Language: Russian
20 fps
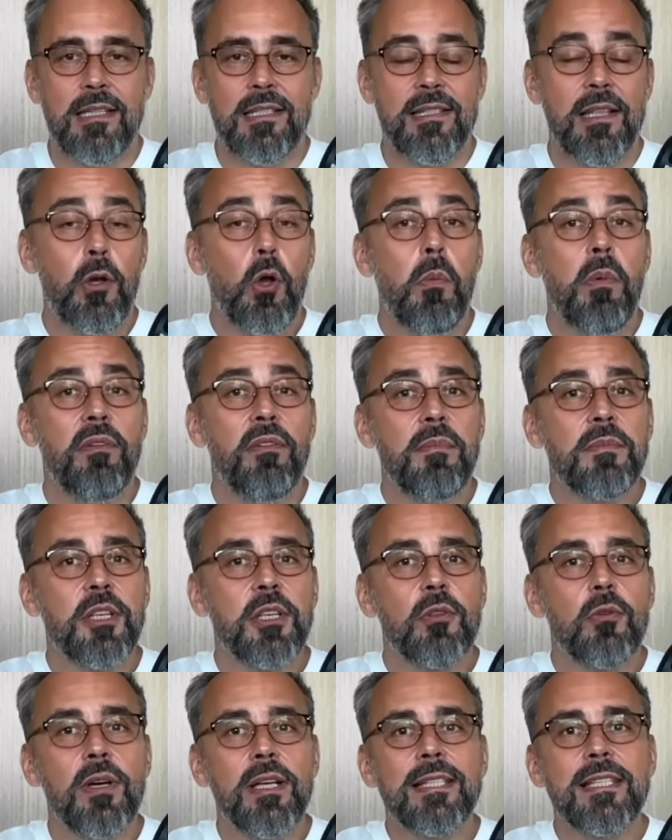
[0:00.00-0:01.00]
Знакомы ли вам
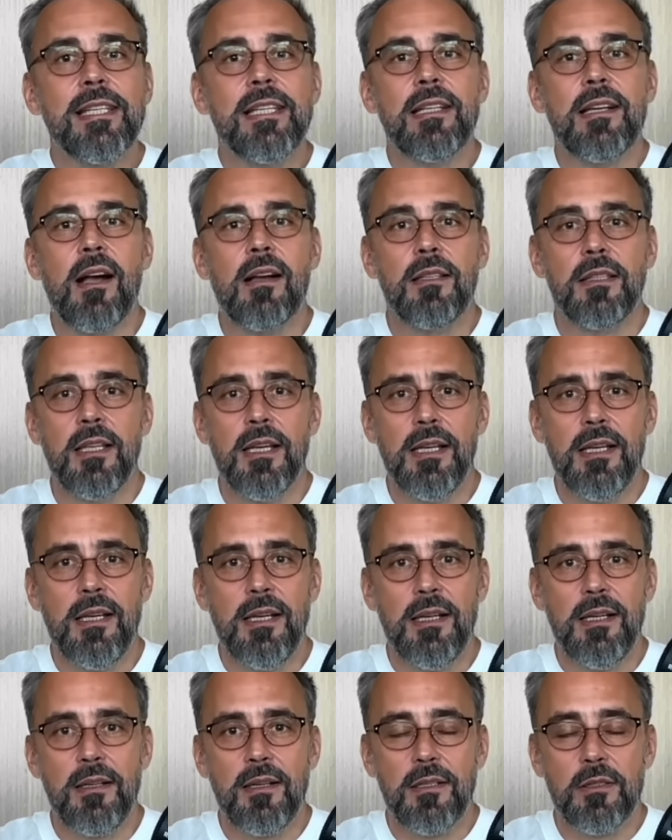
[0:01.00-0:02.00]
ситуации,
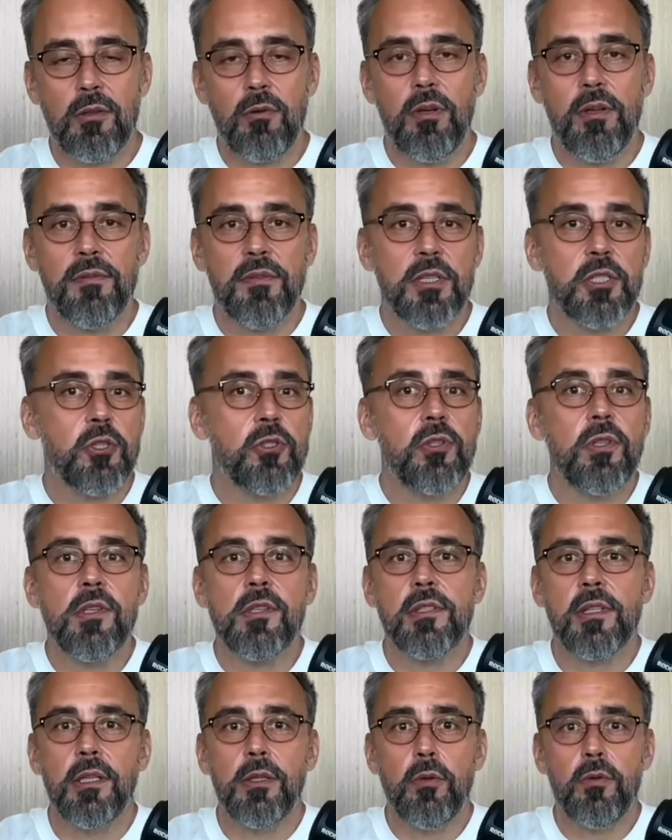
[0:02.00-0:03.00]
когда контроля в вашей жизни
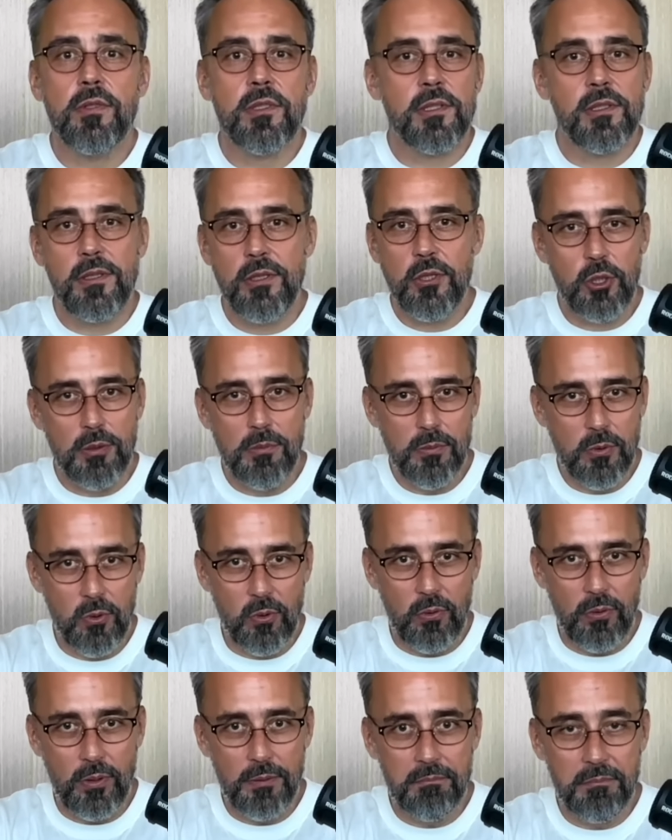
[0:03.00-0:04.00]
становится слишком
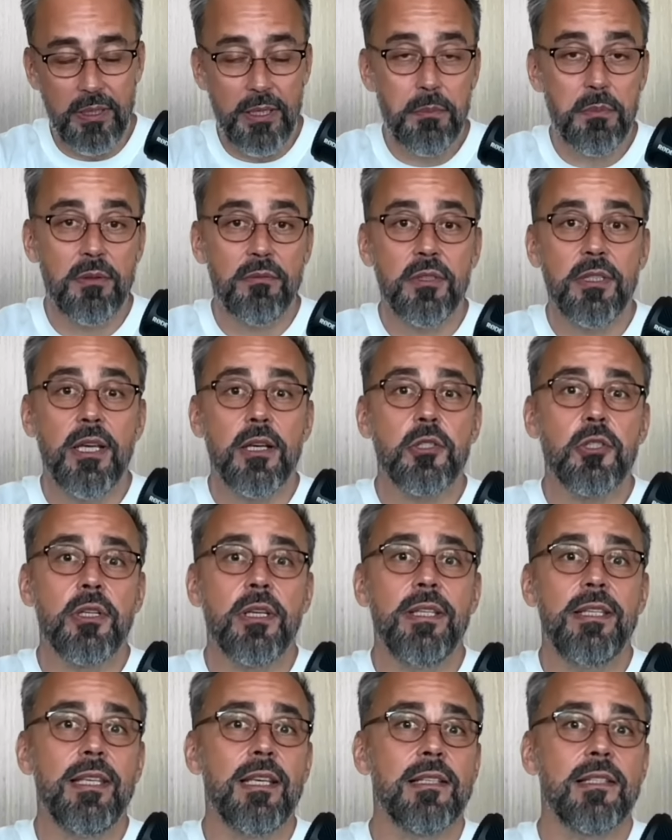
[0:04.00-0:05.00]
много? Либо вы
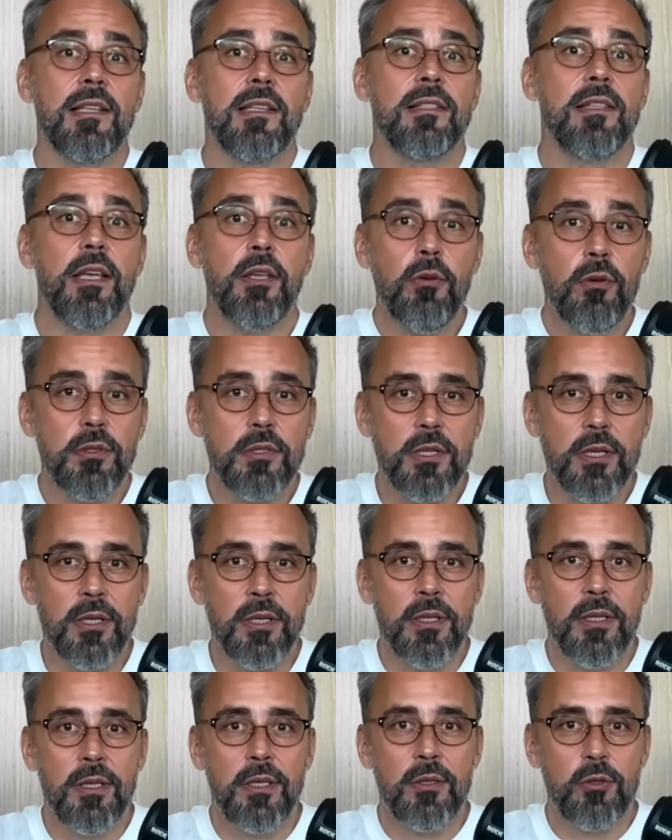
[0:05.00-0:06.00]
даже не осознаете,
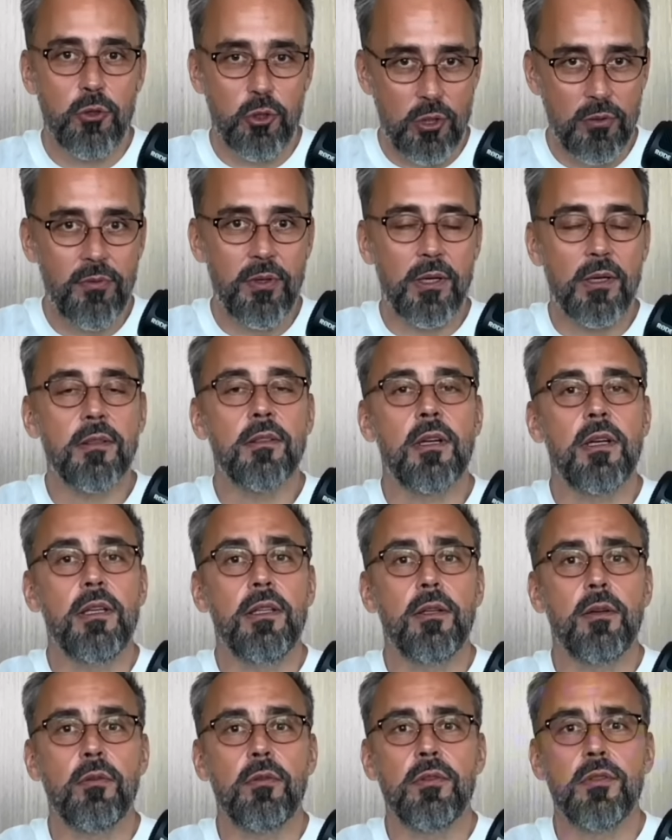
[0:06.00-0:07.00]
что вы
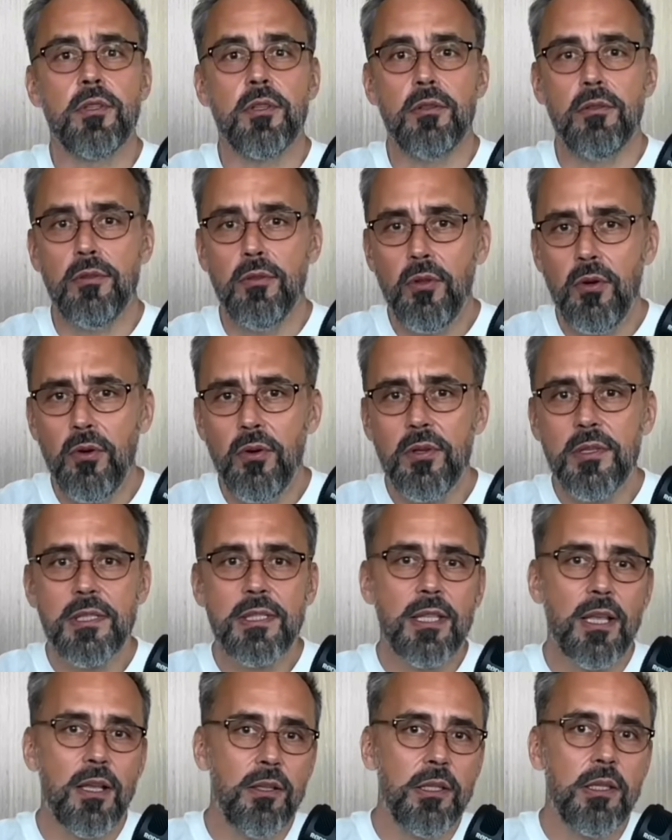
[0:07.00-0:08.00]
контролируете, но
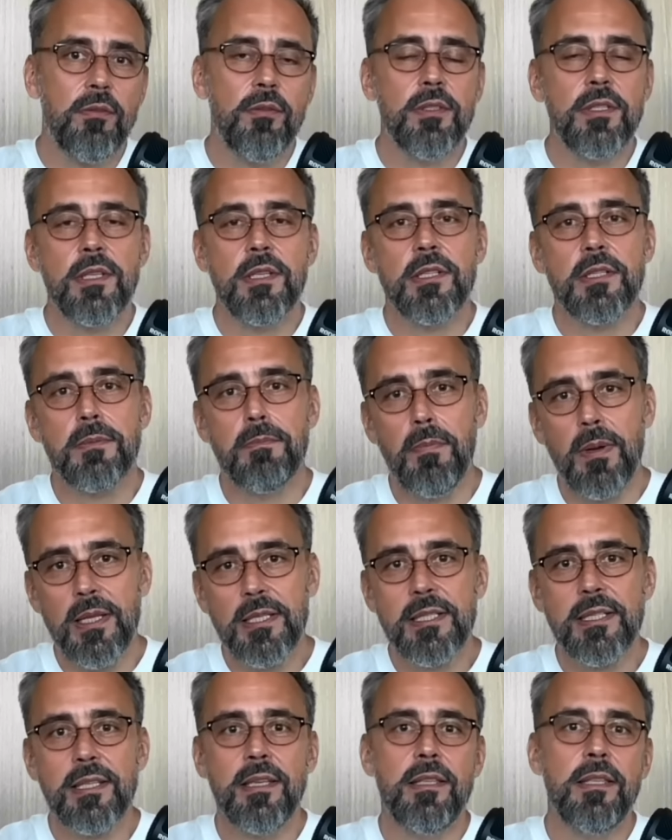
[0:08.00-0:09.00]
сталкиваетесь с
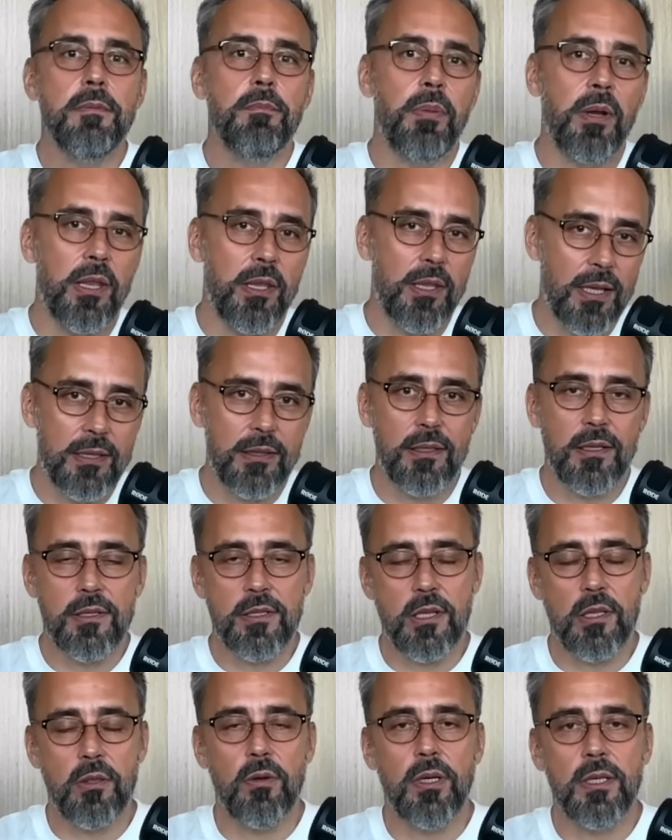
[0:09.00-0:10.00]
массой неприятных
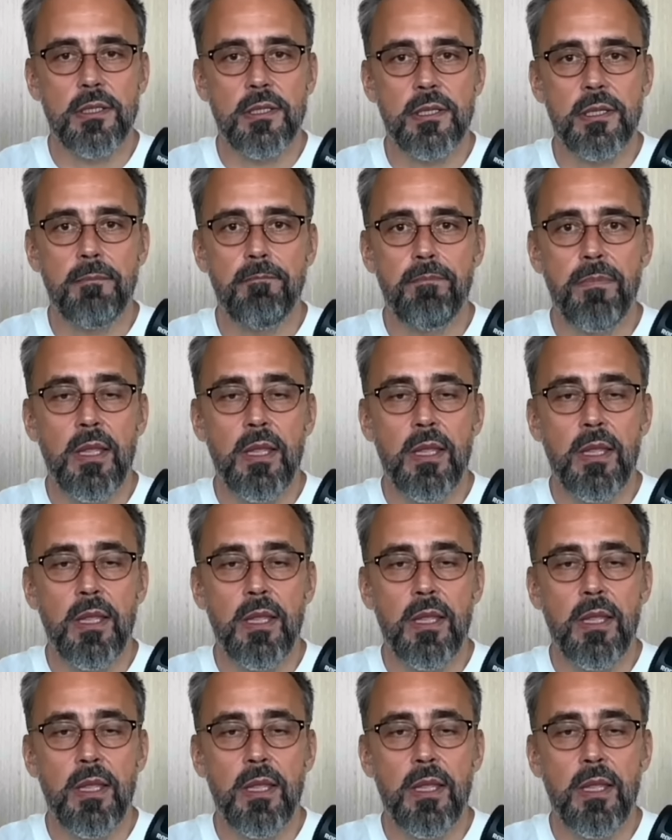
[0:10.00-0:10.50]
ситуаций.